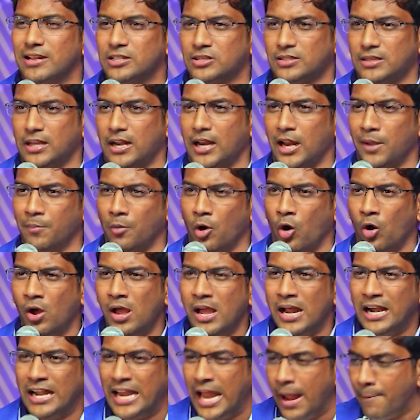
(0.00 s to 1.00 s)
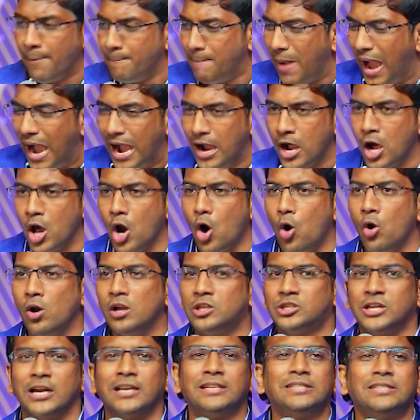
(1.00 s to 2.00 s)
వేస్తారేమో నీ
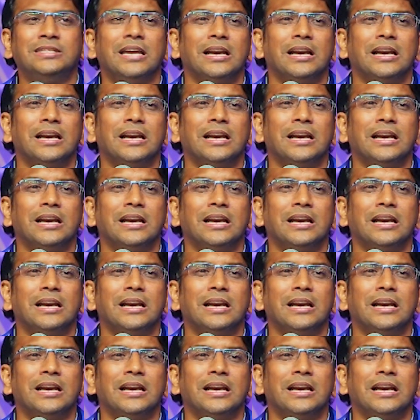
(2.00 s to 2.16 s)
బ్యాక్గ్రౌండ్ చెక్